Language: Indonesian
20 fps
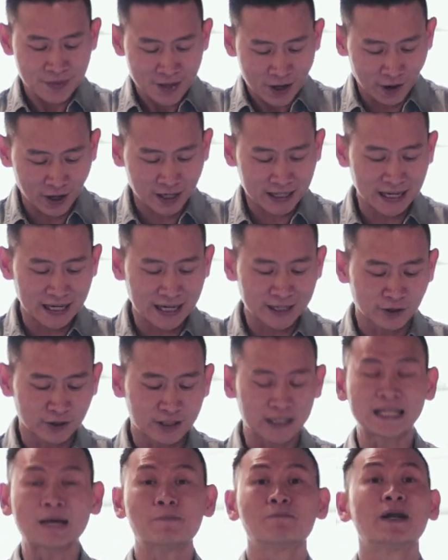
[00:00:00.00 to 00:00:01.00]
Oleh karena itu
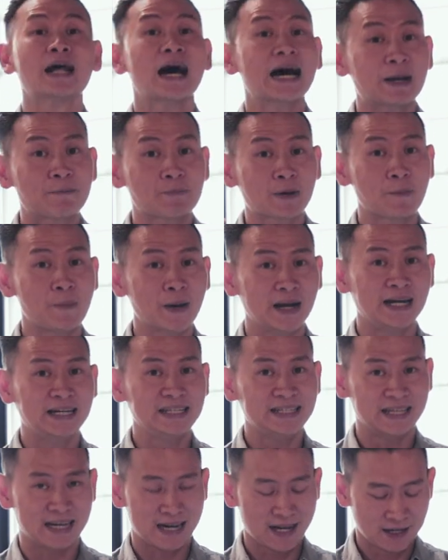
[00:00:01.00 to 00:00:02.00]
tetap berharap kepada
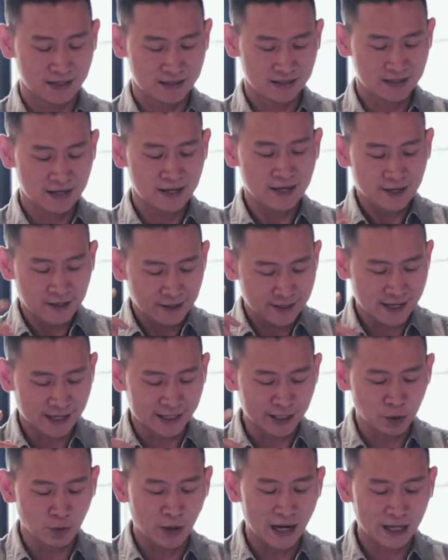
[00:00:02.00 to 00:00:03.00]
dia
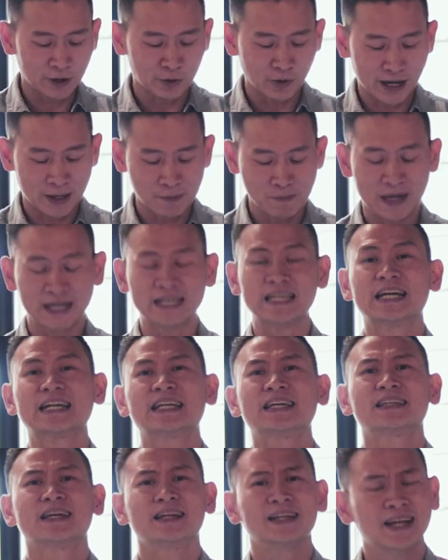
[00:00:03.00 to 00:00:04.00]
yang kedua, lakukan bagian
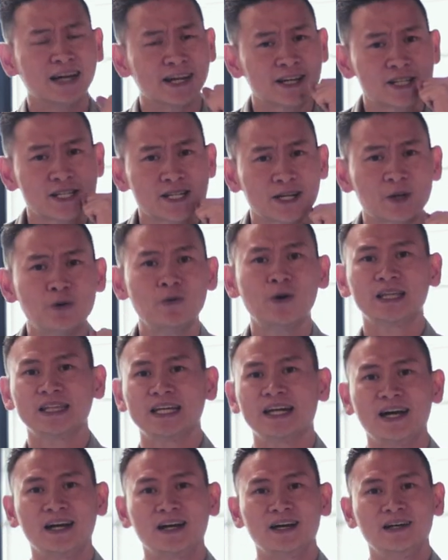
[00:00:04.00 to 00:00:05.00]
kita dengan sekuat
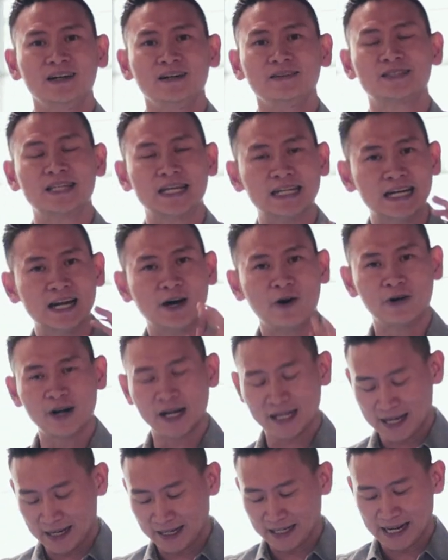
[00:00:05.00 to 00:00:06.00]
tenaga. Jadilah
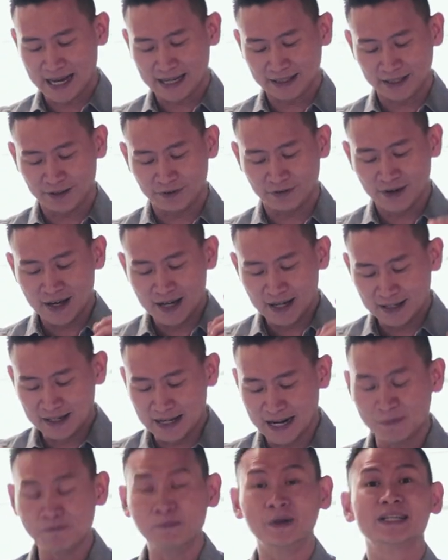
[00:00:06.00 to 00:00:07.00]
orang yang kreatif
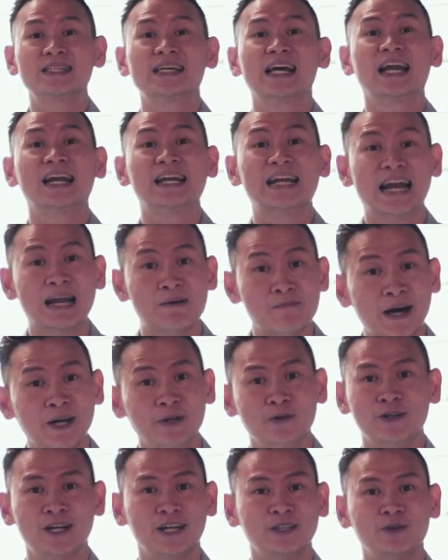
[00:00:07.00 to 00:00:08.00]
dan berjalan dalam
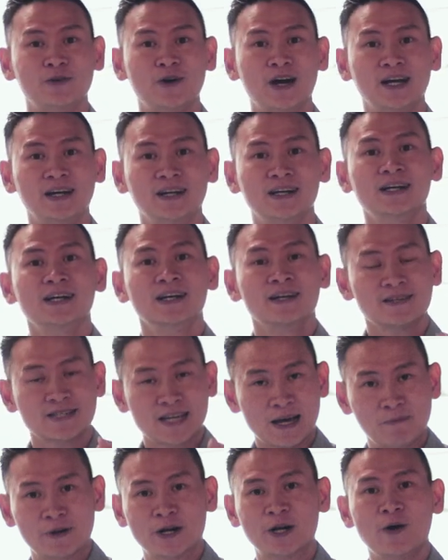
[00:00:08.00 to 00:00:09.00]
anugerah Tuhan.
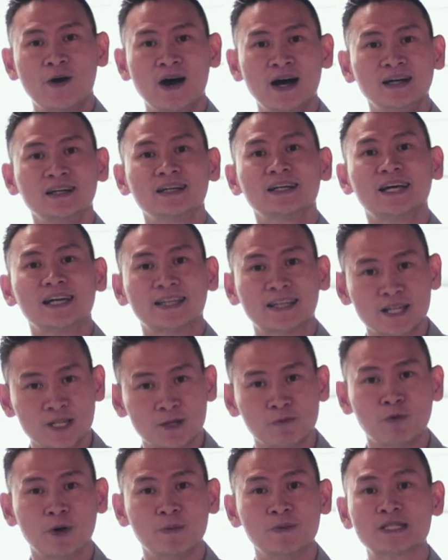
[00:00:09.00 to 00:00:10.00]
Saya berdoa kita
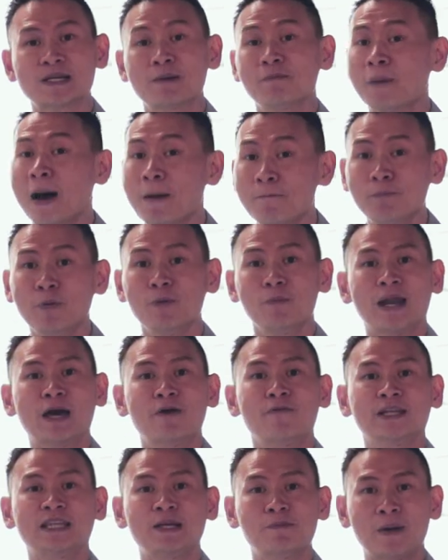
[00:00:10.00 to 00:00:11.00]
semua bisa mampu
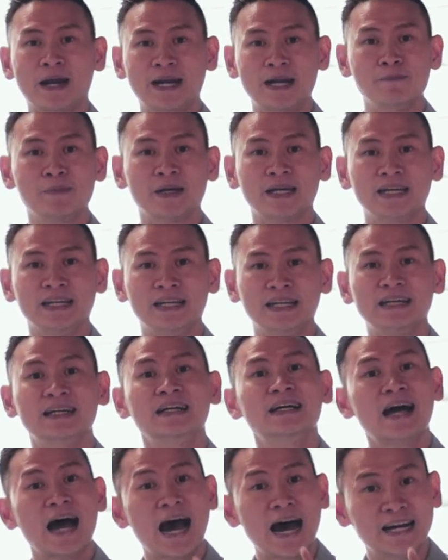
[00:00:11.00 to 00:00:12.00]
melewati pandemik ini.
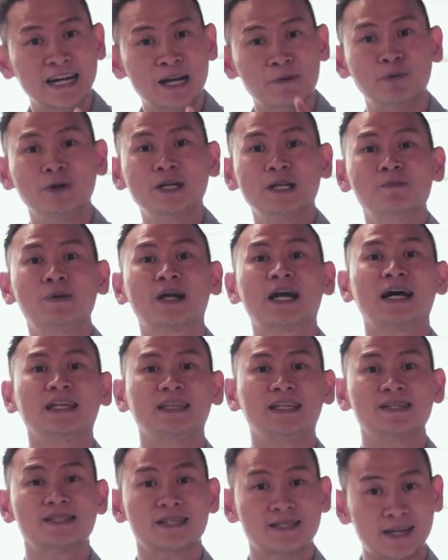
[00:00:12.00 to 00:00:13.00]
Anda pun
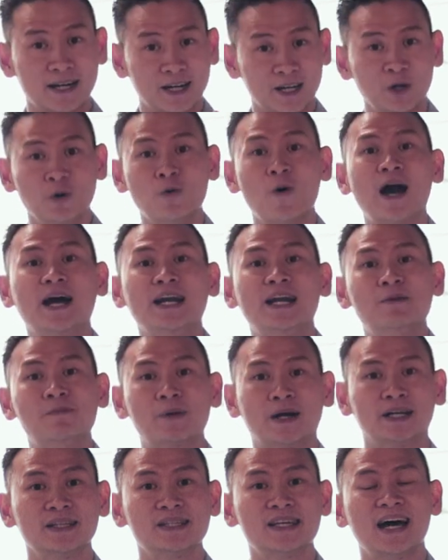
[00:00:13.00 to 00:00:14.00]
diberkati secara keuangan dan
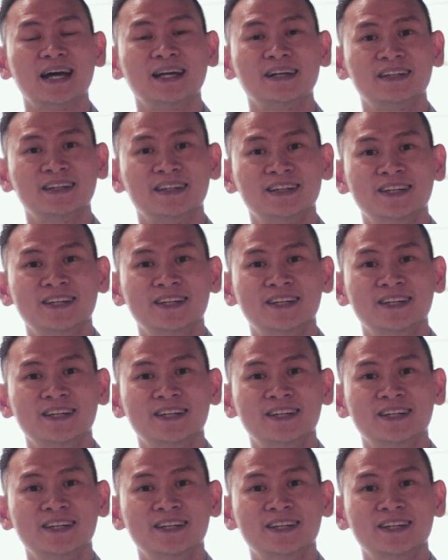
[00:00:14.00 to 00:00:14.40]
pekerjaan.